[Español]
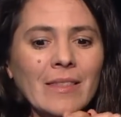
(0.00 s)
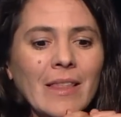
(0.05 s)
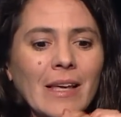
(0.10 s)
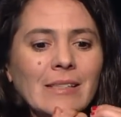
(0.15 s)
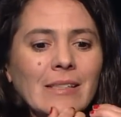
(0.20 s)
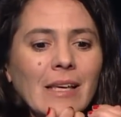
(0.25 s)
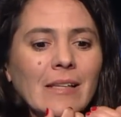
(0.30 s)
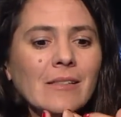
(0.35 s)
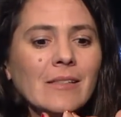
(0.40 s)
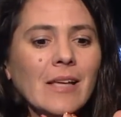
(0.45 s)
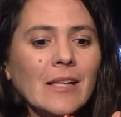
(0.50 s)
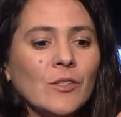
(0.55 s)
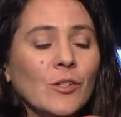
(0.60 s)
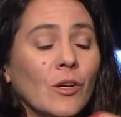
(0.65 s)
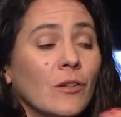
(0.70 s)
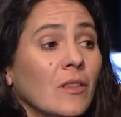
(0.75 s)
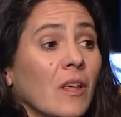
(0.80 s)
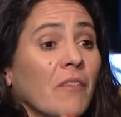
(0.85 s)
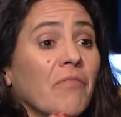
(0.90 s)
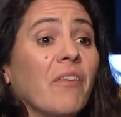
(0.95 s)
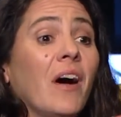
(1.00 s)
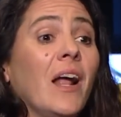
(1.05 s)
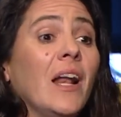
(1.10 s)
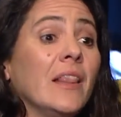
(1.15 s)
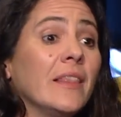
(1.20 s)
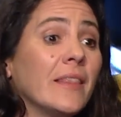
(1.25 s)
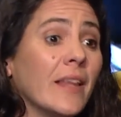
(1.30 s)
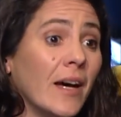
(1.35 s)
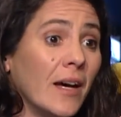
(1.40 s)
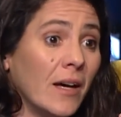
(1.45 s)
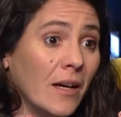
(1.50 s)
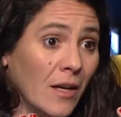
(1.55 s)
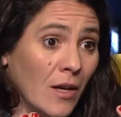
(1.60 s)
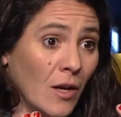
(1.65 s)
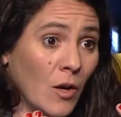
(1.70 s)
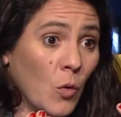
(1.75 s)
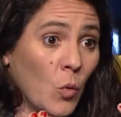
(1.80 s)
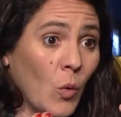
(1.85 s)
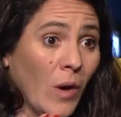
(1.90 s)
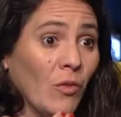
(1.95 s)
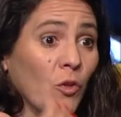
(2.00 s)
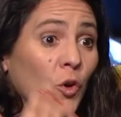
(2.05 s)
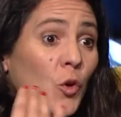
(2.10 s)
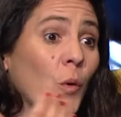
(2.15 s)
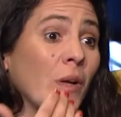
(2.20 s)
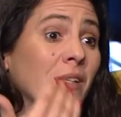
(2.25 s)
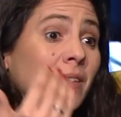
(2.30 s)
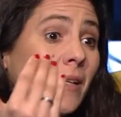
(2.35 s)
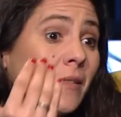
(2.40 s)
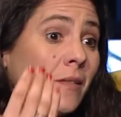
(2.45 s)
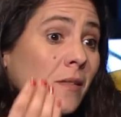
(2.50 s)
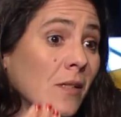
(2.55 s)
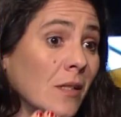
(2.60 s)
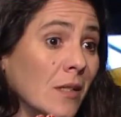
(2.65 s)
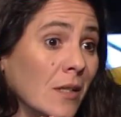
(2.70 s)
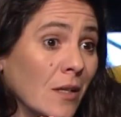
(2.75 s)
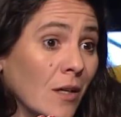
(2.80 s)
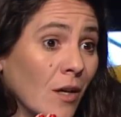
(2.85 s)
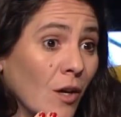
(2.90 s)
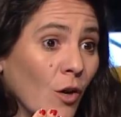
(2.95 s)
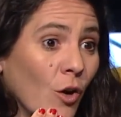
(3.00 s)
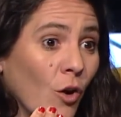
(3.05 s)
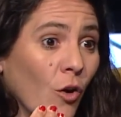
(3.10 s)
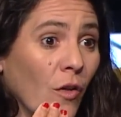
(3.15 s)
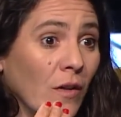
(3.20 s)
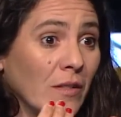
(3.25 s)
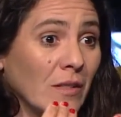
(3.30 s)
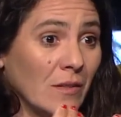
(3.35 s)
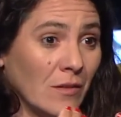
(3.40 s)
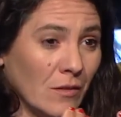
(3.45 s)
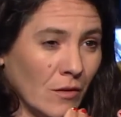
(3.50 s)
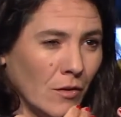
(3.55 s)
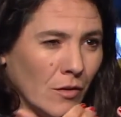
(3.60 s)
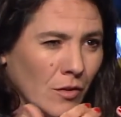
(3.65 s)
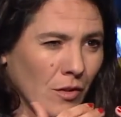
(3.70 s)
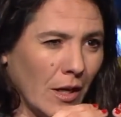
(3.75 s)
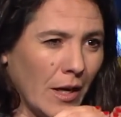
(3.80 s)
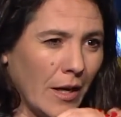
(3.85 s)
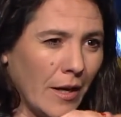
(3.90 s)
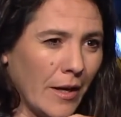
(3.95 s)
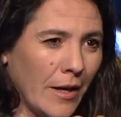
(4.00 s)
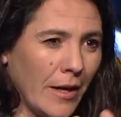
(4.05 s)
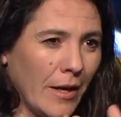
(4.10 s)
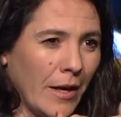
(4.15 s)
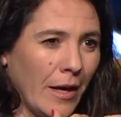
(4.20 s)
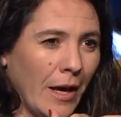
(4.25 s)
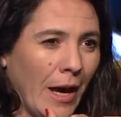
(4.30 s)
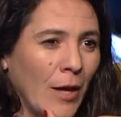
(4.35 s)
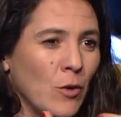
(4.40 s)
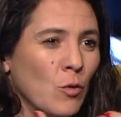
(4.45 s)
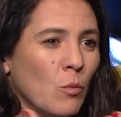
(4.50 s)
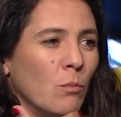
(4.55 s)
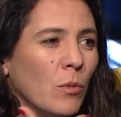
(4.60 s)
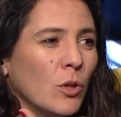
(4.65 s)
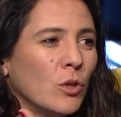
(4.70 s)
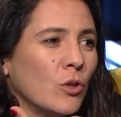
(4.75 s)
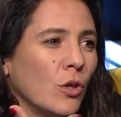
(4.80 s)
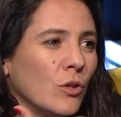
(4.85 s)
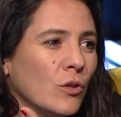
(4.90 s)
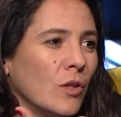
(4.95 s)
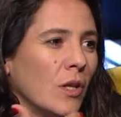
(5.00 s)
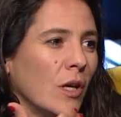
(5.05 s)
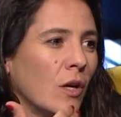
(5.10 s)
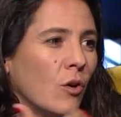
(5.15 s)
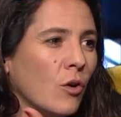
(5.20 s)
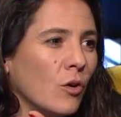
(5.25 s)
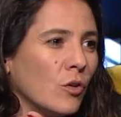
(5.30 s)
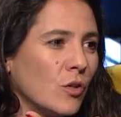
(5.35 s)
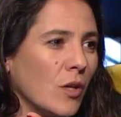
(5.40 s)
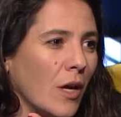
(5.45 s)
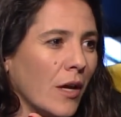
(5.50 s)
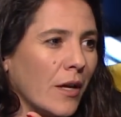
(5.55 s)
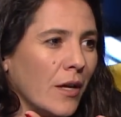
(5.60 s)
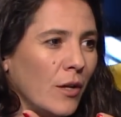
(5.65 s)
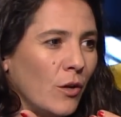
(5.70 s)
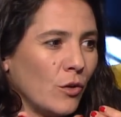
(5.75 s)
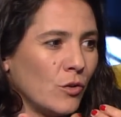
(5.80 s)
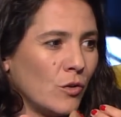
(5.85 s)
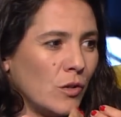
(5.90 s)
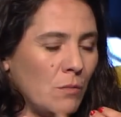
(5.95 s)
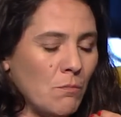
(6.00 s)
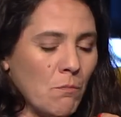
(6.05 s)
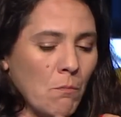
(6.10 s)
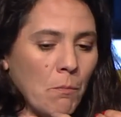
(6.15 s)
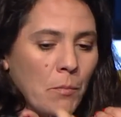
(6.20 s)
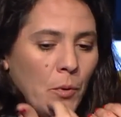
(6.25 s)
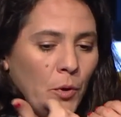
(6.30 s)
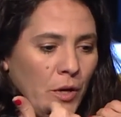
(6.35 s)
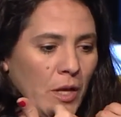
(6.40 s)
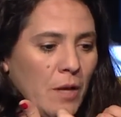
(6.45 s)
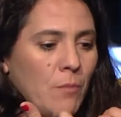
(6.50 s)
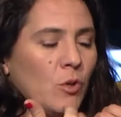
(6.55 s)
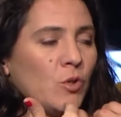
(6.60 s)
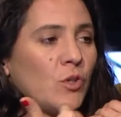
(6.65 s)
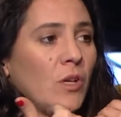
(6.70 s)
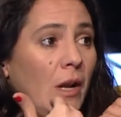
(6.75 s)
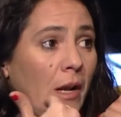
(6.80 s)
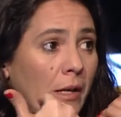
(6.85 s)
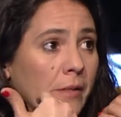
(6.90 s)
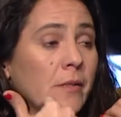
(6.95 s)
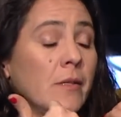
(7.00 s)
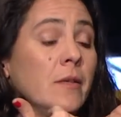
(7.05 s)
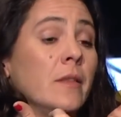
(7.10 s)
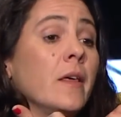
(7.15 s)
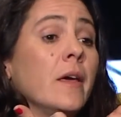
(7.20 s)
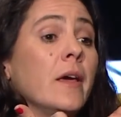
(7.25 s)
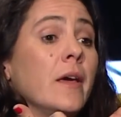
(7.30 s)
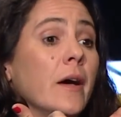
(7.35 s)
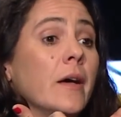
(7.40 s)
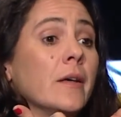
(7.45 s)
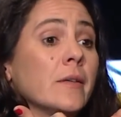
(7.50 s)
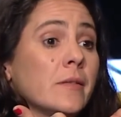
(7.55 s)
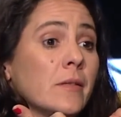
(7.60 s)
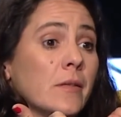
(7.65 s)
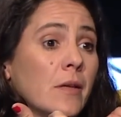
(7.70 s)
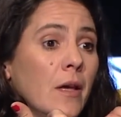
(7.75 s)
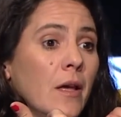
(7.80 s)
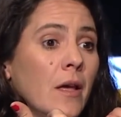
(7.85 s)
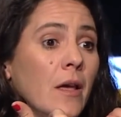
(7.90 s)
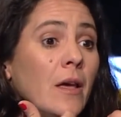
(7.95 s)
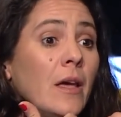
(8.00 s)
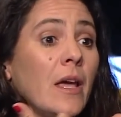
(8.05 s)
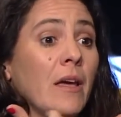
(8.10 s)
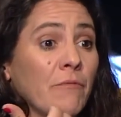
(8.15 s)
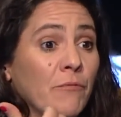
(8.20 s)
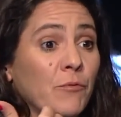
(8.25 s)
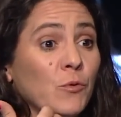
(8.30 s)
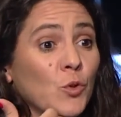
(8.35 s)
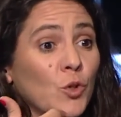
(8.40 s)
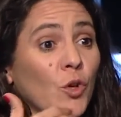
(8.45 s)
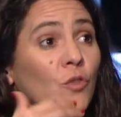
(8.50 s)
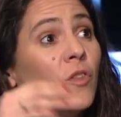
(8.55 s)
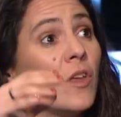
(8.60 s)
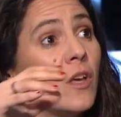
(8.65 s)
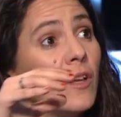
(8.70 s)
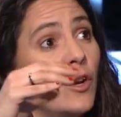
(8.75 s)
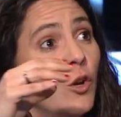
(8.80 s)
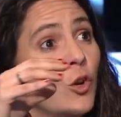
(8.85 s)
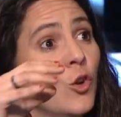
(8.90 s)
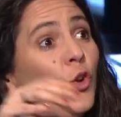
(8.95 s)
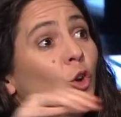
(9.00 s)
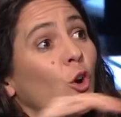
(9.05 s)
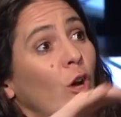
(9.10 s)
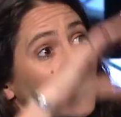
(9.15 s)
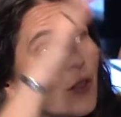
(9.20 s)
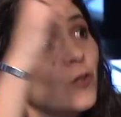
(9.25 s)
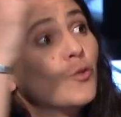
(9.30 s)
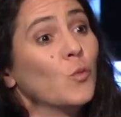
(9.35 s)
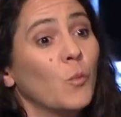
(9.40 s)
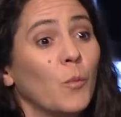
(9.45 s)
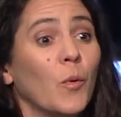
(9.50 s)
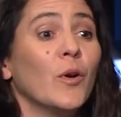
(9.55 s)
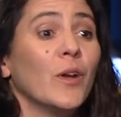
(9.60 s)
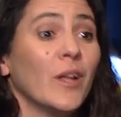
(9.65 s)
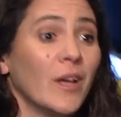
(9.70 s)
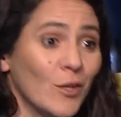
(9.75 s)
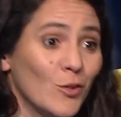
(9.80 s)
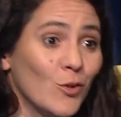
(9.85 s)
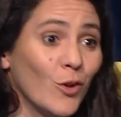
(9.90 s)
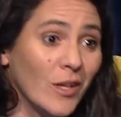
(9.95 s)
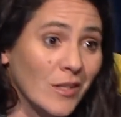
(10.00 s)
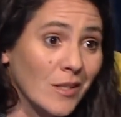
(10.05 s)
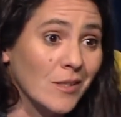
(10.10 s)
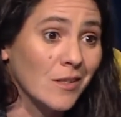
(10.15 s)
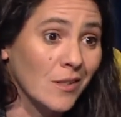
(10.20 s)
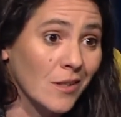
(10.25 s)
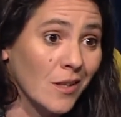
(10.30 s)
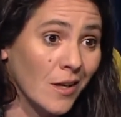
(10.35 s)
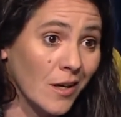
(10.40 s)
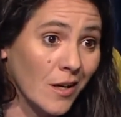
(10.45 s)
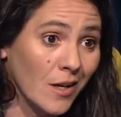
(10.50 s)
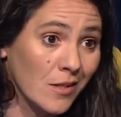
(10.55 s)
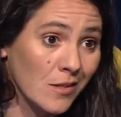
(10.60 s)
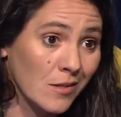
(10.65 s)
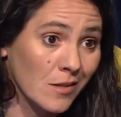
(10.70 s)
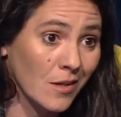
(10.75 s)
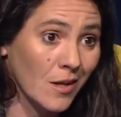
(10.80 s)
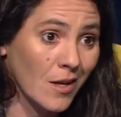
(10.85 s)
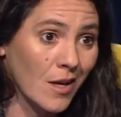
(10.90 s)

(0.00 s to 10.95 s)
sensación de falta cuando no es así, o, sea, eh, hay un montón de cosas que nos imponemos en las ideas en función de lo que se supone que son esas ideas.